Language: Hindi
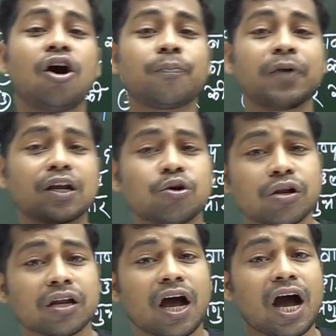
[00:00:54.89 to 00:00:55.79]
और
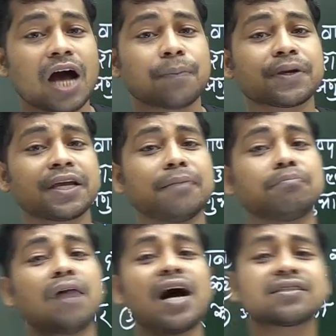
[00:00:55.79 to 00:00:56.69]
बिल्कुल आपके
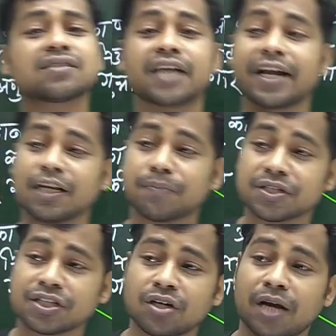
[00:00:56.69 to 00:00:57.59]
मार्क्स 90
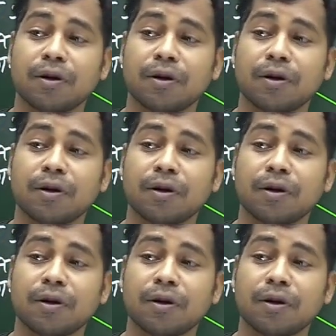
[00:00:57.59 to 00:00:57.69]
परसेंट